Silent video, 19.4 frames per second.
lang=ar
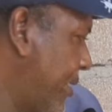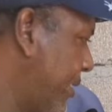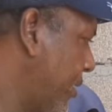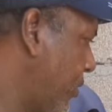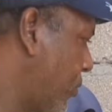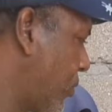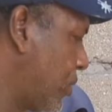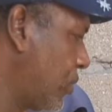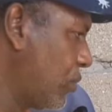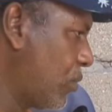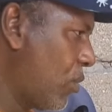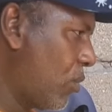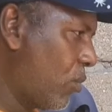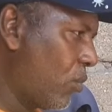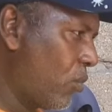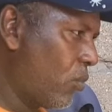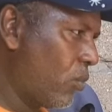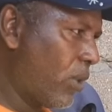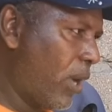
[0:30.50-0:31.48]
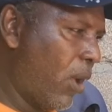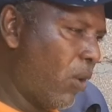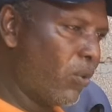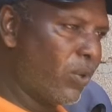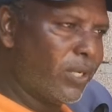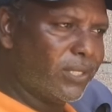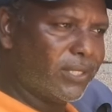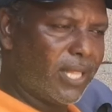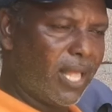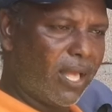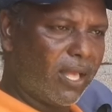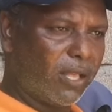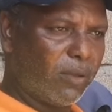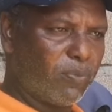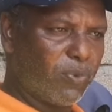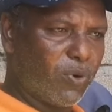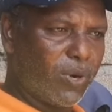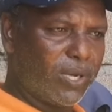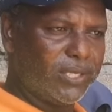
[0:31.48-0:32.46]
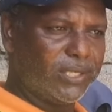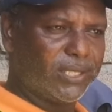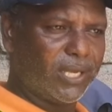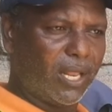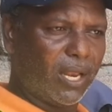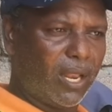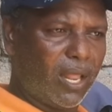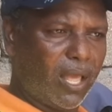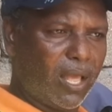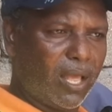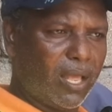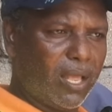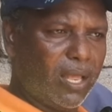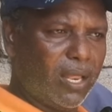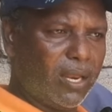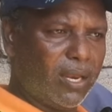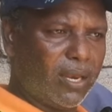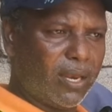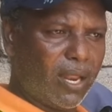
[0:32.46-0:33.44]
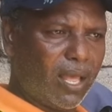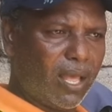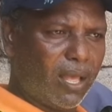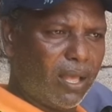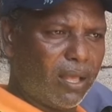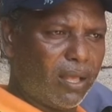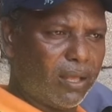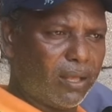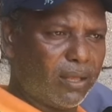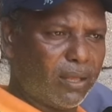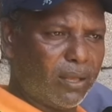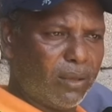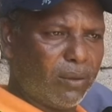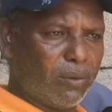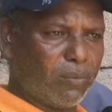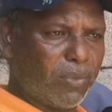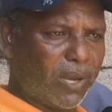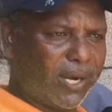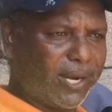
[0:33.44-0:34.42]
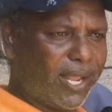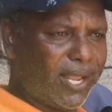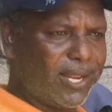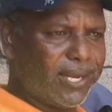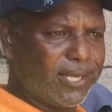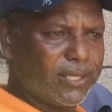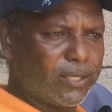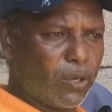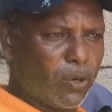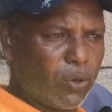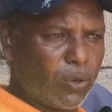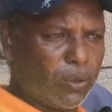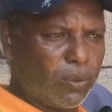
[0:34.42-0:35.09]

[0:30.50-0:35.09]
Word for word: يزيد تيكو كونو ناو نستحق بوا إن شاء الله نا بركة إليسرو